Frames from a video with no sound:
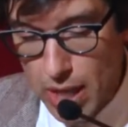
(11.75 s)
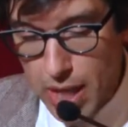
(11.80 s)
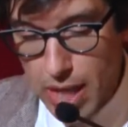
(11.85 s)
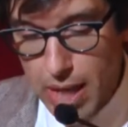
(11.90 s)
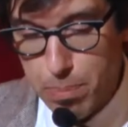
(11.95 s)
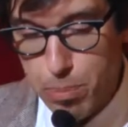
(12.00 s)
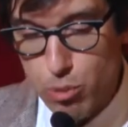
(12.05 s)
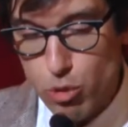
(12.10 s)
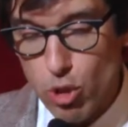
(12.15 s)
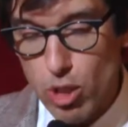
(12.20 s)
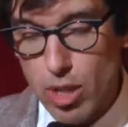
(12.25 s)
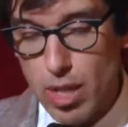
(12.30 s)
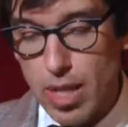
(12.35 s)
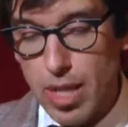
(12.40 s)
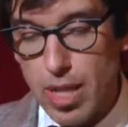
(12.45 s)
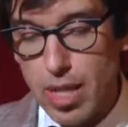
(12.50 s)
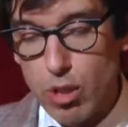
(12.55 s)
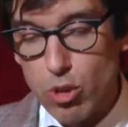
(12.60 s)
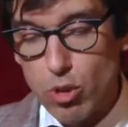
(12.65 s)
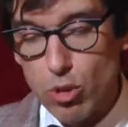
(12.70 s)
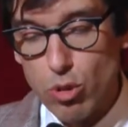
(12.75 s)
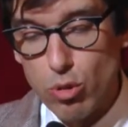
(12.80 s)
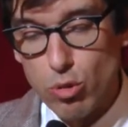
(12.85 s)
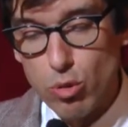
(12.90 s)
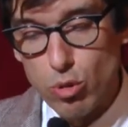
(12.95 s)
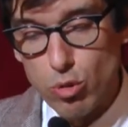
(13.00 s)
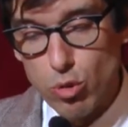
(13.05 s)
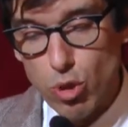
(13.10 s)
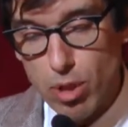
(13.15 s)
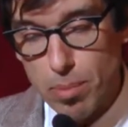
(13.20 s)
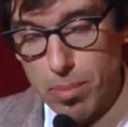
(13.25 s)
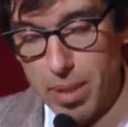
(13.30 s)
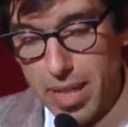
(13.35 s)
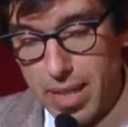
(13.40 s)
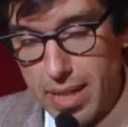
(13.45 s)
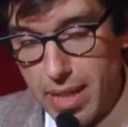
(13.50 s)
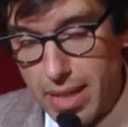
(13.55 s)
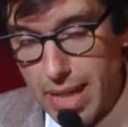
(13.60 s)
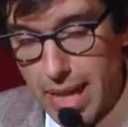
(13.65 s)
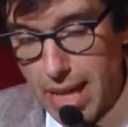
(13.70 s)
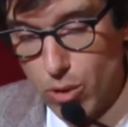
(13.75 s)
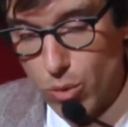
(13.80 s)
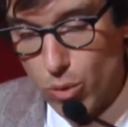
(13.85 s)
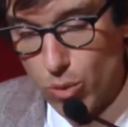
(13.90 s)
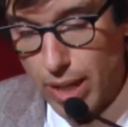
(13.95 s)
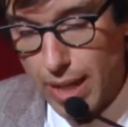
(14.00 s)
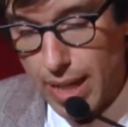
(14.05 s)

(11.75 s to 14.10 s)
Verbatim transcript: A professora, a doutora Maria Calado